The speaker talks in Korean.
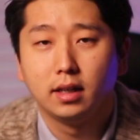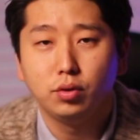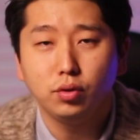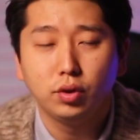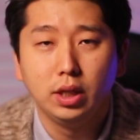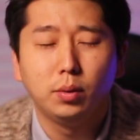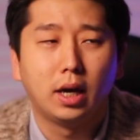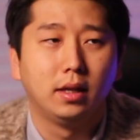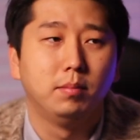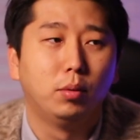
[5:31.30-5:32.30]
이렇게 쭉 뒤로
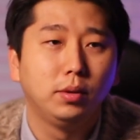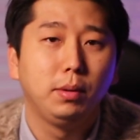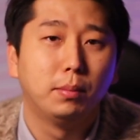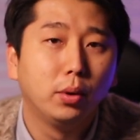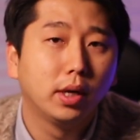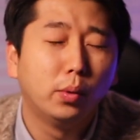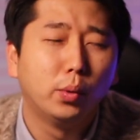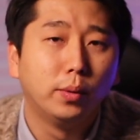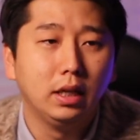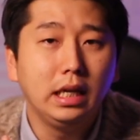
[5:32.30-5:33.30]
간 모습이 보이고,
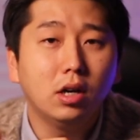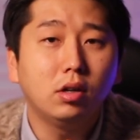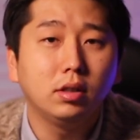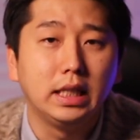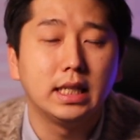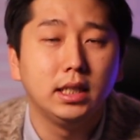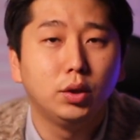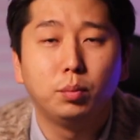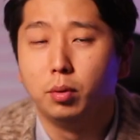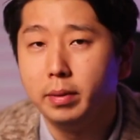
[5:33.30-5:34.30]
리어
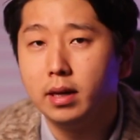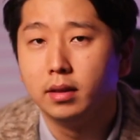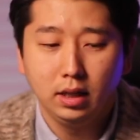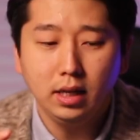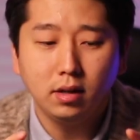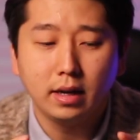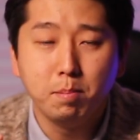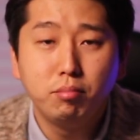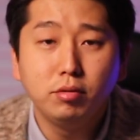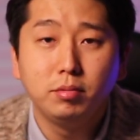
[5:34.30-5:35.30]
디자인도 보면 리어
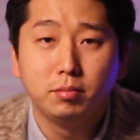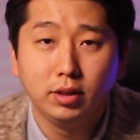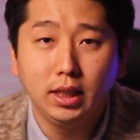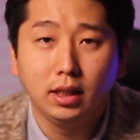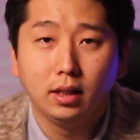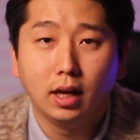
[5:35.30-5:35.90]
램프 부분이